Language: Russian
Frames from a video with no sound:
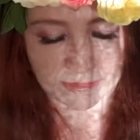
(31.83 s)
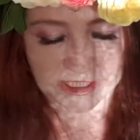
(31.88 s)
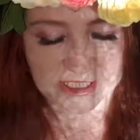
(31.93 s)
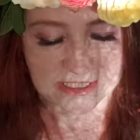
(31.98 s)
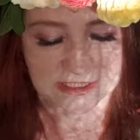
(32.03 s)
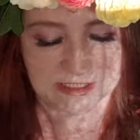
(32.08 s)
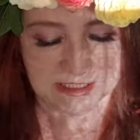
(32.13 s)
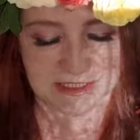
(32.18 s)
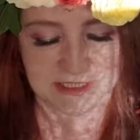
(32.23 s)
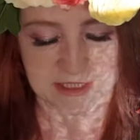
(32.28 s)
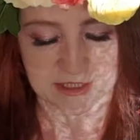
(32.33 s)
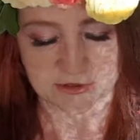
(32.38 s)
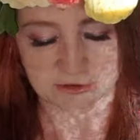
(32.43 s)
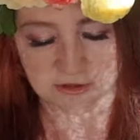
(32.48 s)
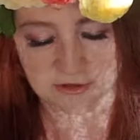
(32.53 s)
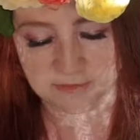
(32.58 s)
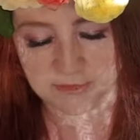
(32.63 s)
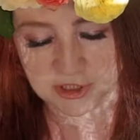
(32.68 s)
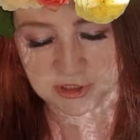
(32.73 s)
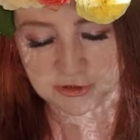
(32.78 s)

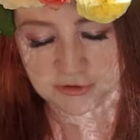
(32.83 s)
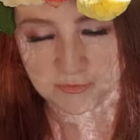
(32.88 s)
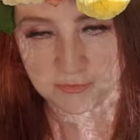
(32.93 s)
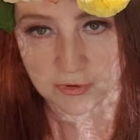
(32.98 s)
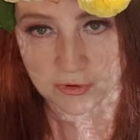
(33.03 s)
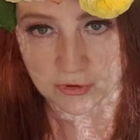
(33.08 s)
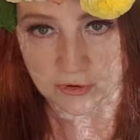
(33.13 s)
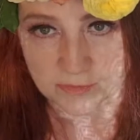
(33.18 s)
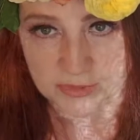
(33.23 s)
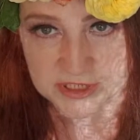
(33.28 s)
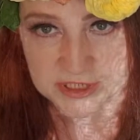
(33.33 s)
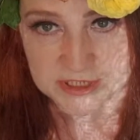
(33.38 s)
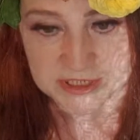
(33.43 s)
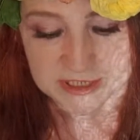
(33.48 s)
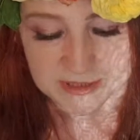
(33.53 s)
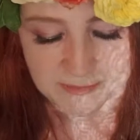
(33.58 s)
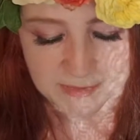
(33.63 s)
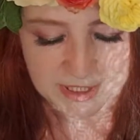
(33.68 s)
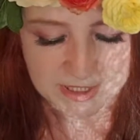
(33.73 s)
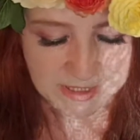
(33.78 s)
балансируя между
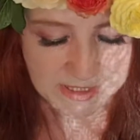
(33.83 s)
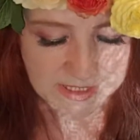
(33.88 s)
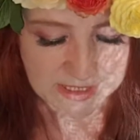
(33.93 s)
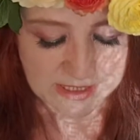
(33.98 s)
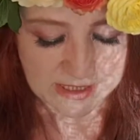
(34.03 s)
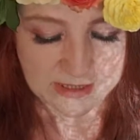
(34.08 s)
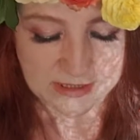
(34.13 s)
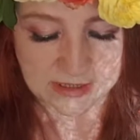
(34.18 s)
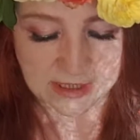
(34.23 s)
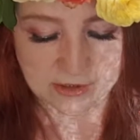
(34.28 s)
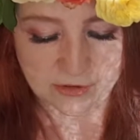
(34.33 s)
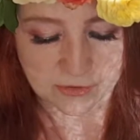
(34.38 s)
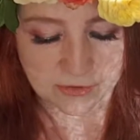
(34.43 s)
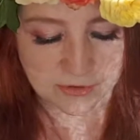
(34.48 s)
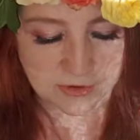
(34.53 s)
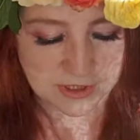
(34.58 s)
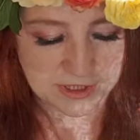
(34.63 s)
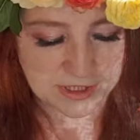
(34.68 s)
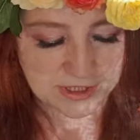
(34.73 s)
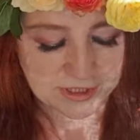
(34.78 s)
пропастями на
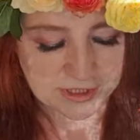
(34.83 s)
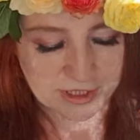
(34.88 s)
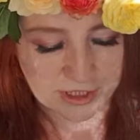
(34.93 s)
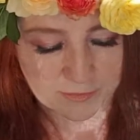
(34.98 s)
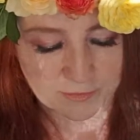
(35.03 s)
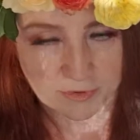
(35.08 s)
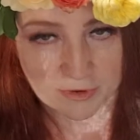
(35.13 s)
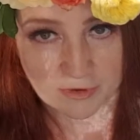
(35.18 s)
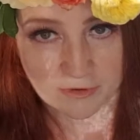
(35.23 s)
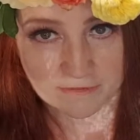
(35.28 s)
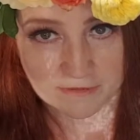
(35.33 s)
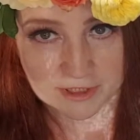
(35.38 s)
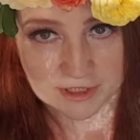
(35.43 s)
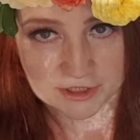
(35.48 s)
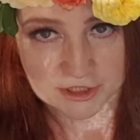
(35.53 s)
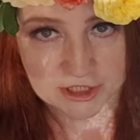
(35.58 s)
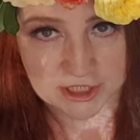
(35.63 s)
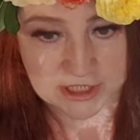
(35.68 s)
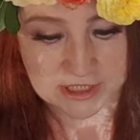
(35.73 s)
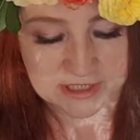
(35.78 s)
тоненьких
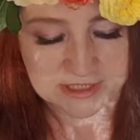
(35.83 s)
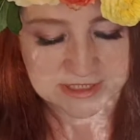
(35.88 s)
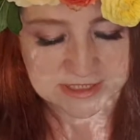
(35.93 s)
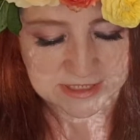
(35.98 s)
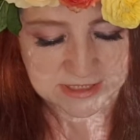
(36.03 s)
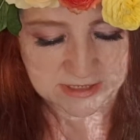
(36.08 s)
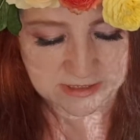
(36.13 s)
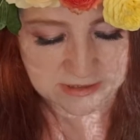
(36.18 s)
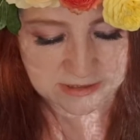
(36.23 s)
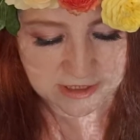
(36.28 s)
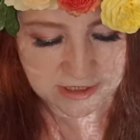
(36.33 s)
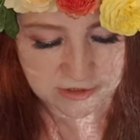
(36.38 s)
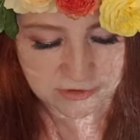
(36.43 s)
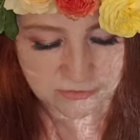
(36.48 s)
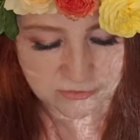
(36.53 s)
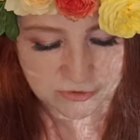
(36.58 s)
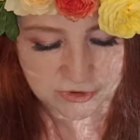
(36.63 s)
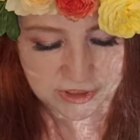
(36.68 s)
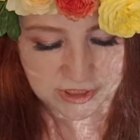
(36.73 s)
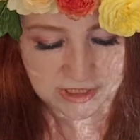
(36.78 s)
проволочках сита
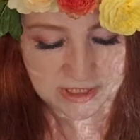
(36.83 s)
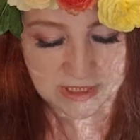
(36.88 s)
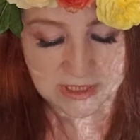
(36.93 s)
наружу,